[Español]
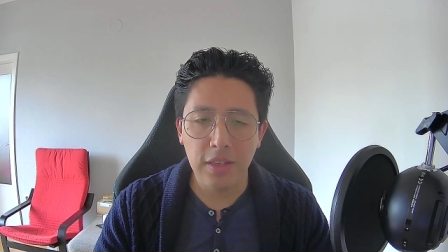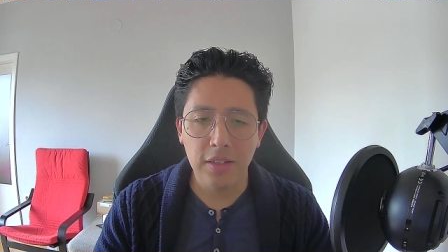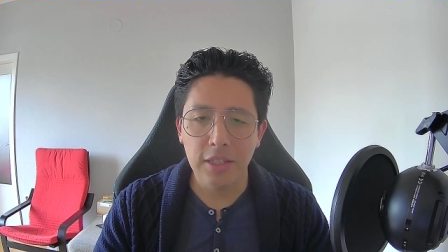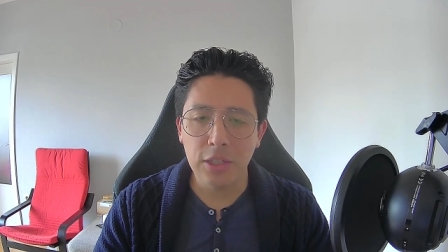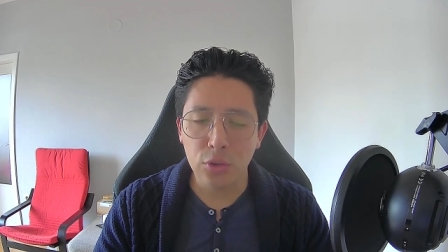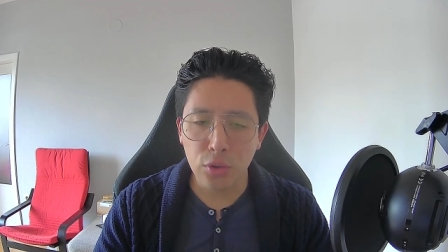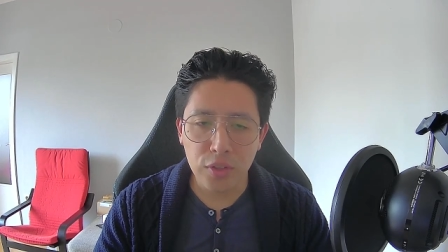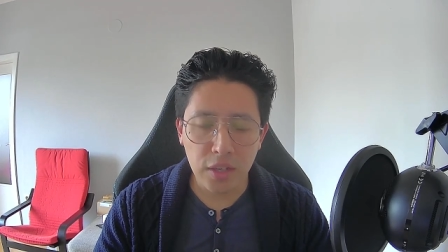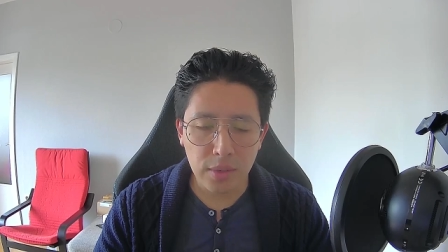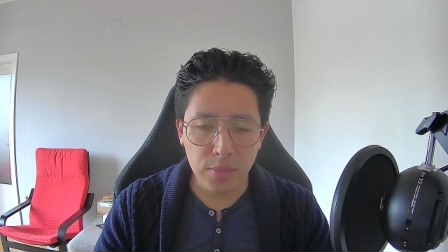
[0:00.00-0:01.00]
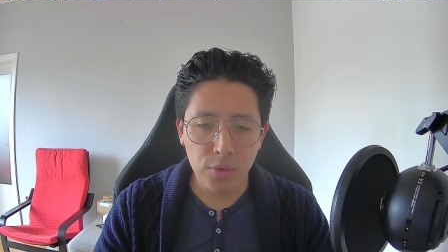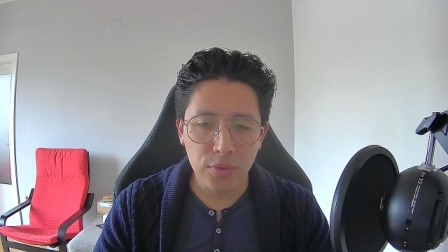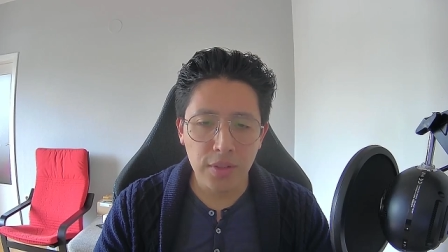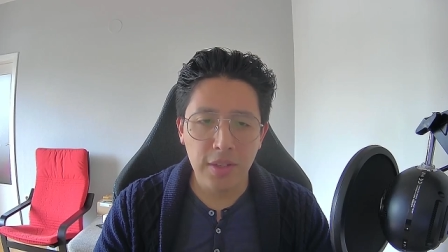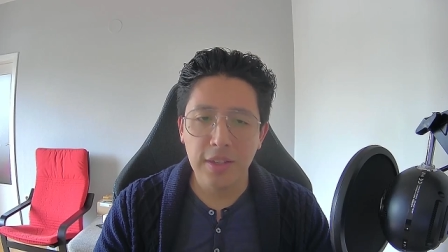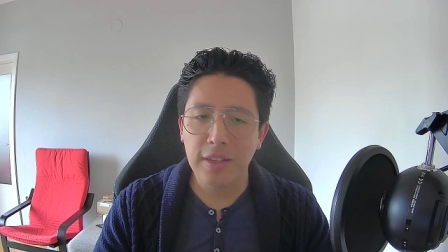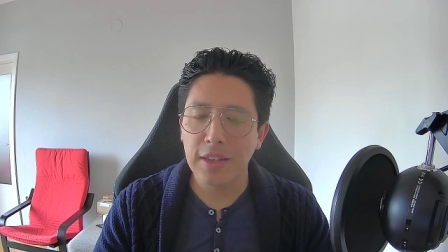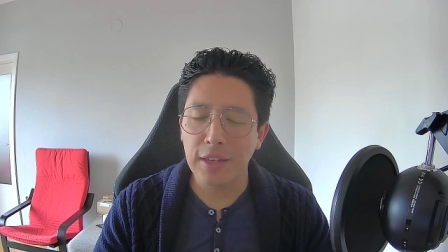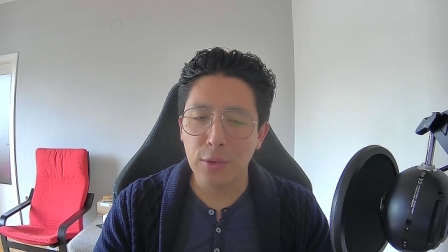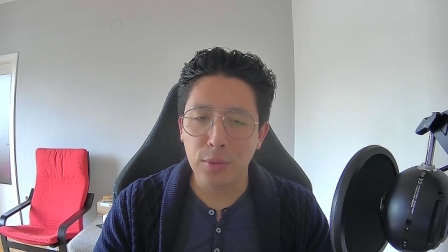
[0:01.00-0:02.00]
Y todos sabemos
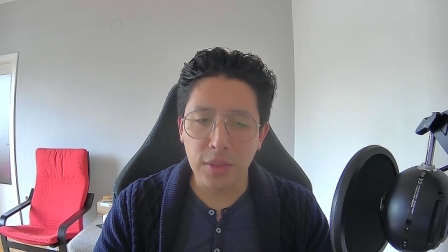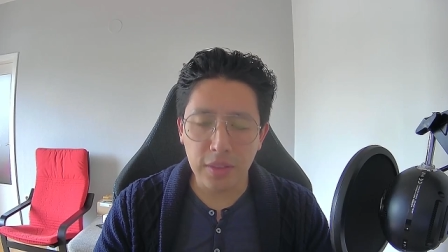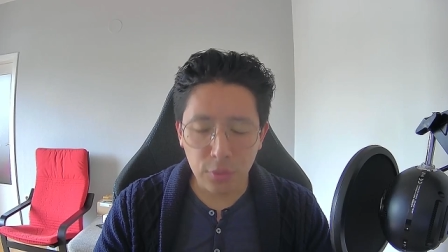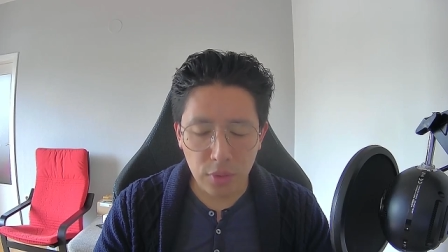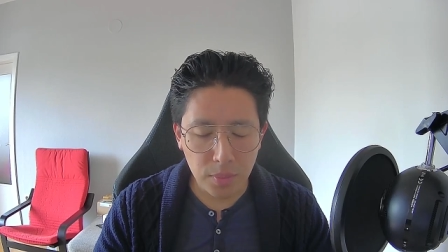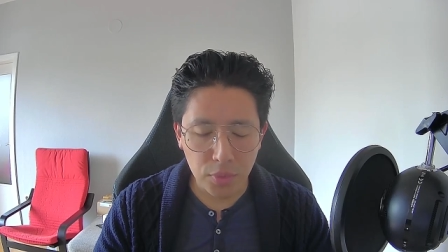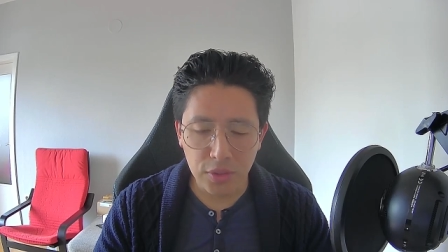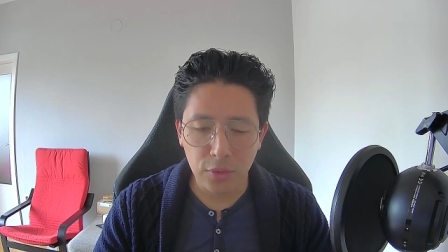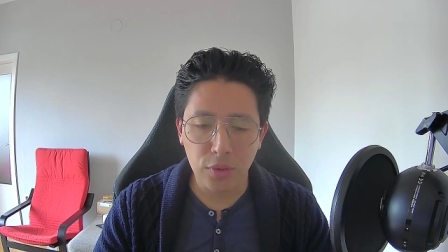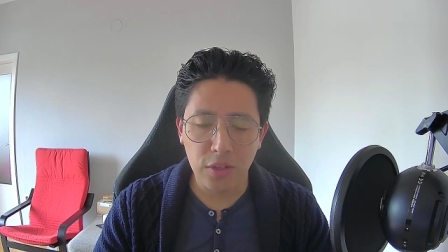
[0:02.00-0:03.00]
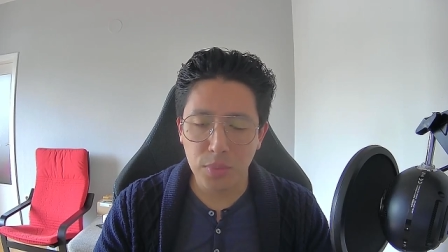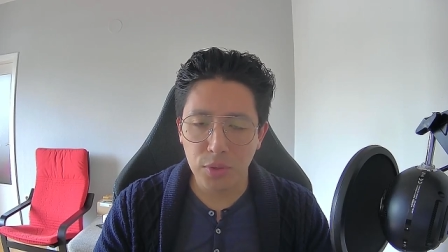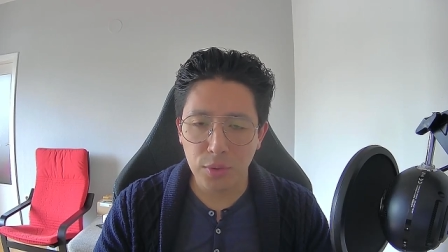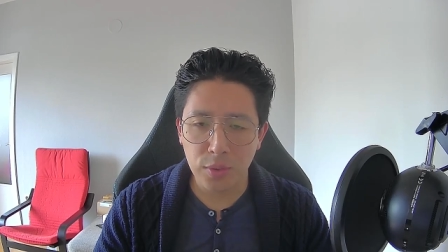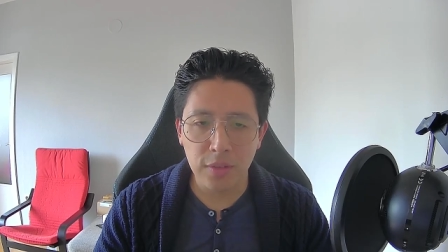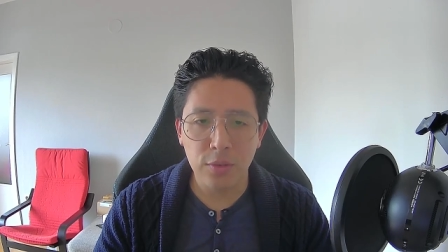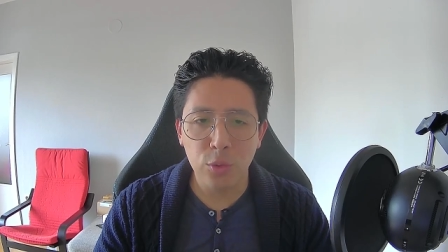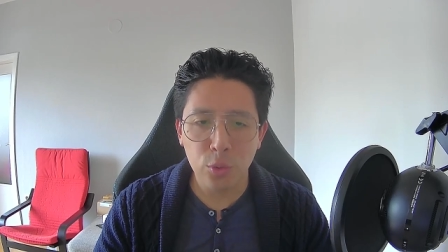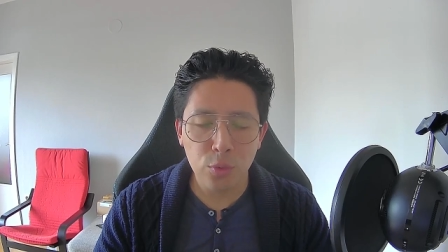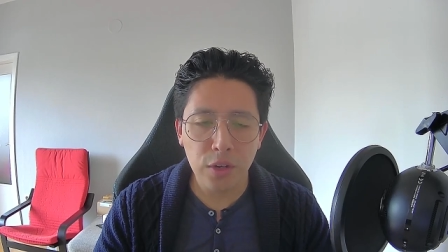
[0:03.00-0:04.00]
que el 99% de las personas
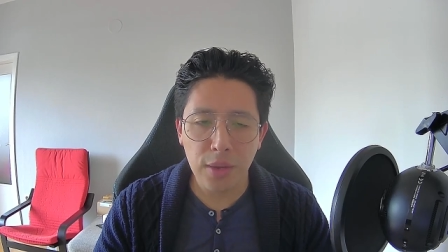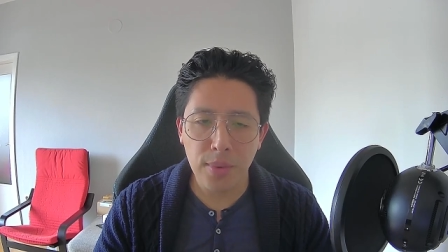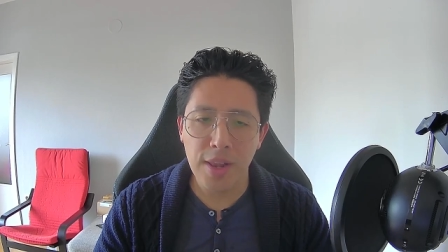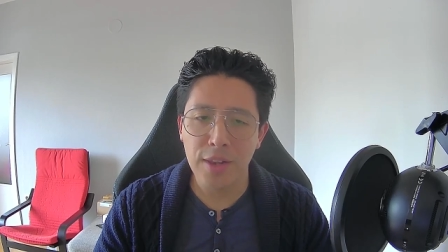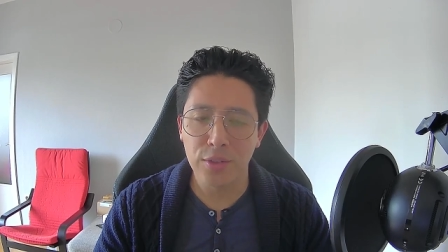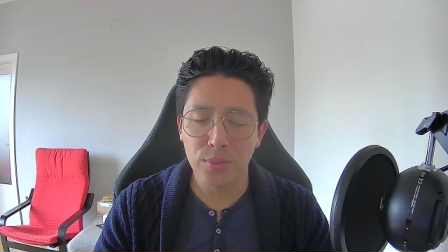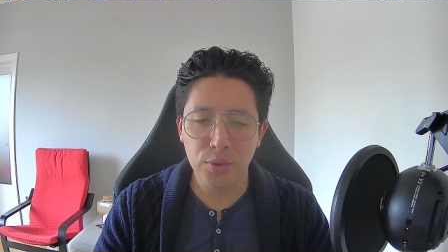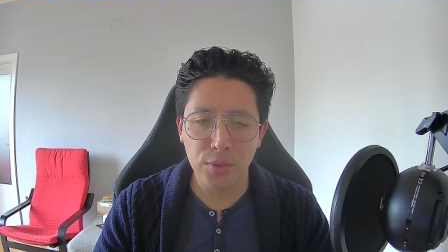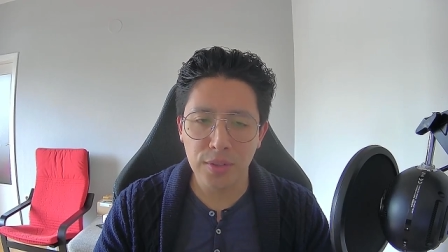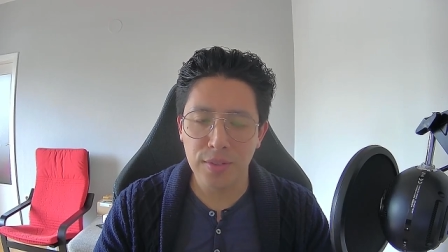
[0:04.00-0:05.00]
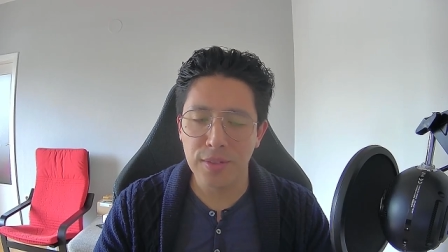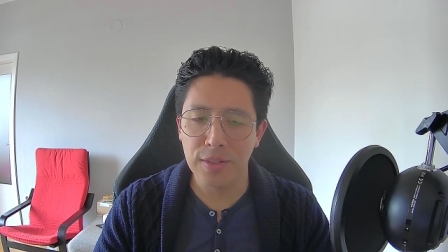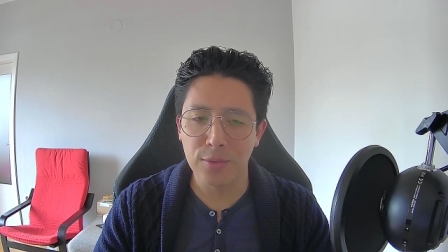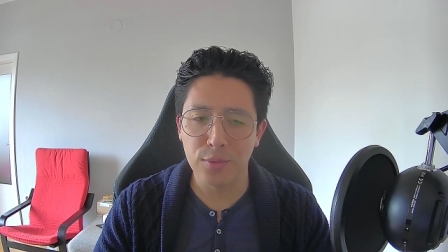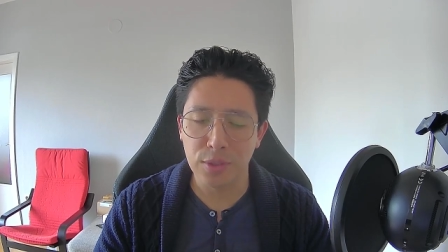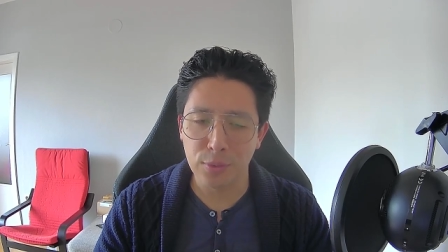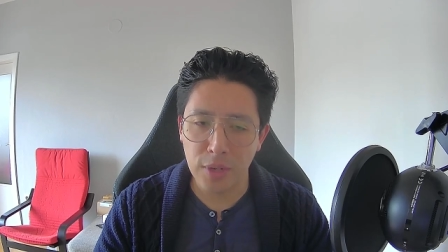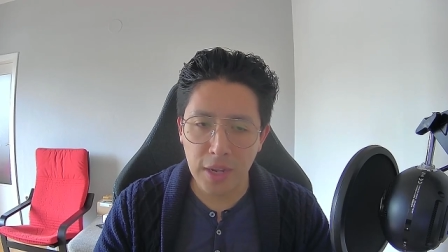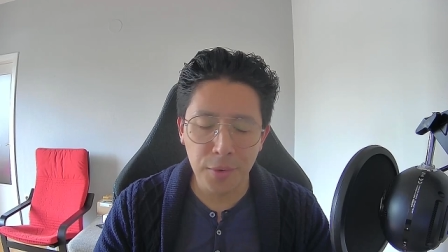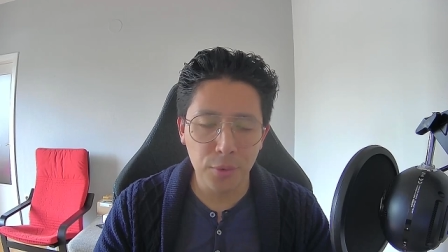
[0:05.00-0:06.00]
nunca va a las opciones de su
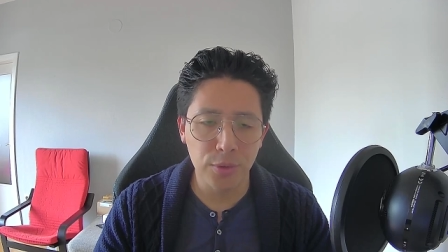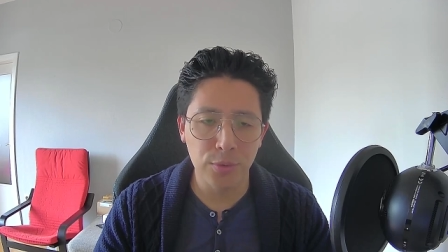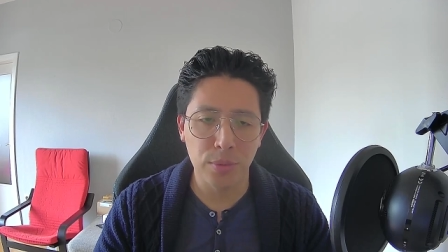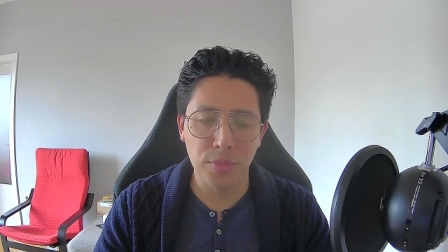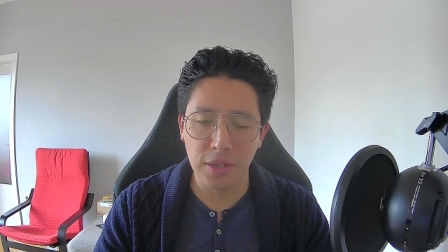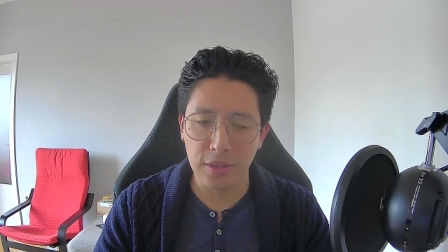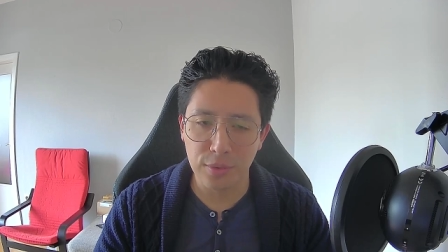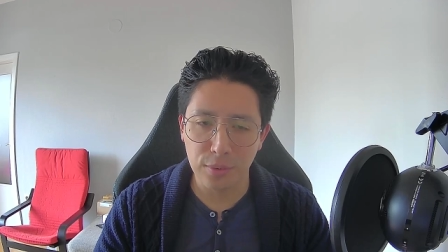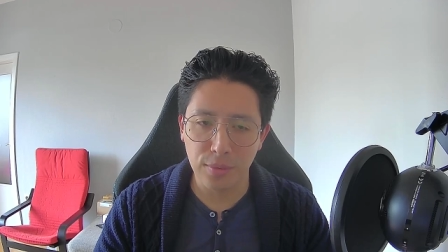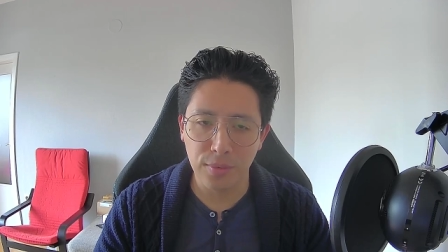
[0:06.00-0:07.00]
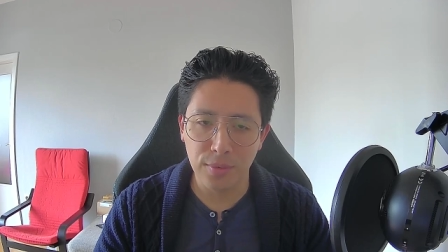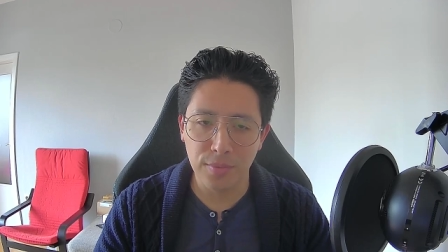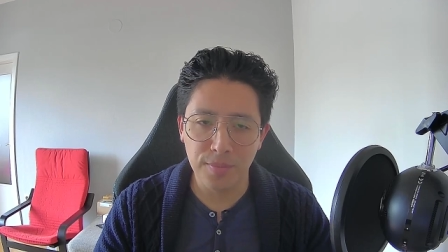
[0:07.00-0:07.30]
celular o de su aplicación.